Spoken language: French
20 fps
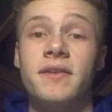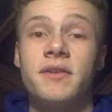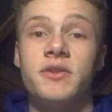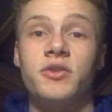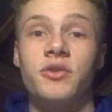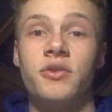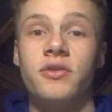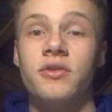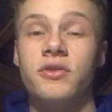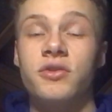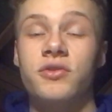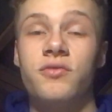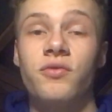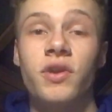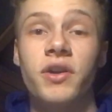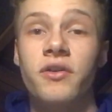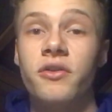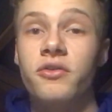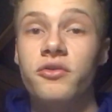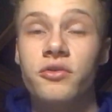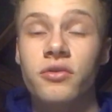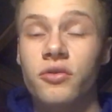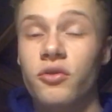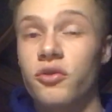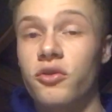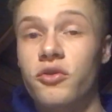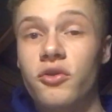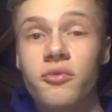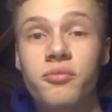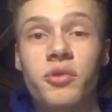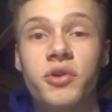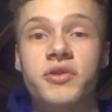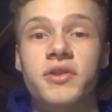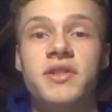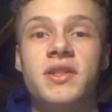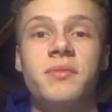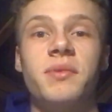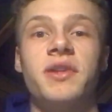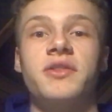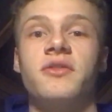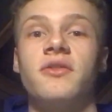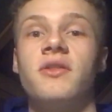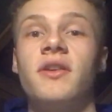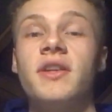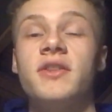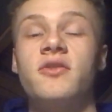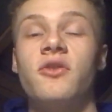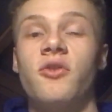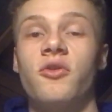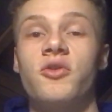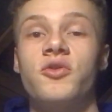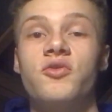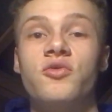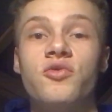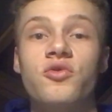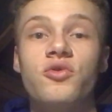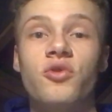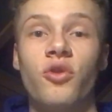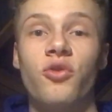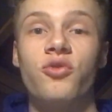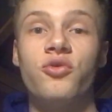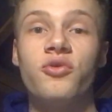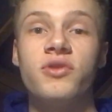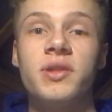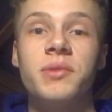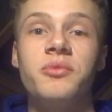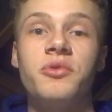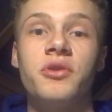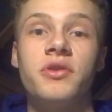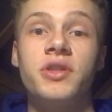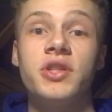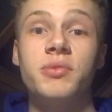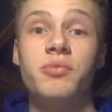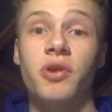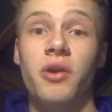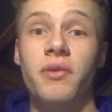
je, vois que 90% de ces personnes-là, ils se lancent tous dans deux types de niches.